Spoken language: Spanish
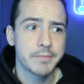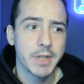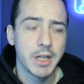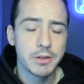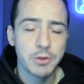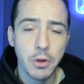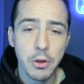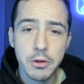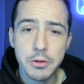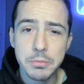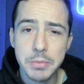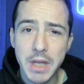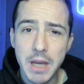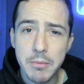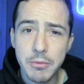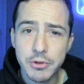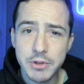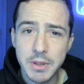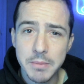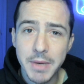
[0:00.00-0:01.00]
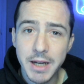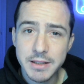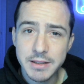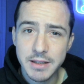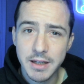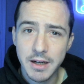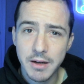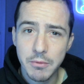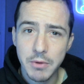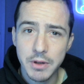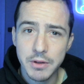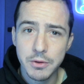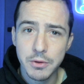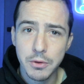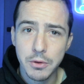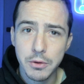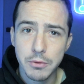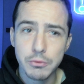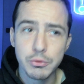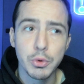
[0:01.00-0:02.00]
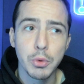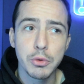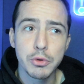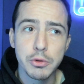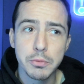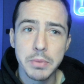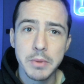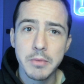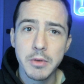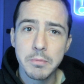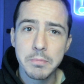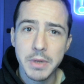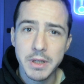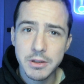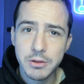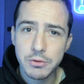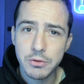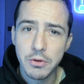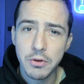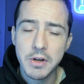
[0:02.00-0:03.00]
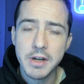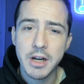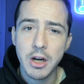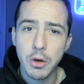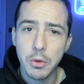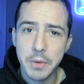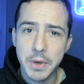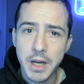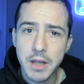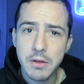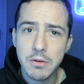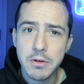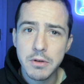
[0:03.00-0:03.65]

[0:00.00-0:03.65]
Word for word: todos veíamos de Masca cuando tuvo sus primeros partidos con el Real Oviedo,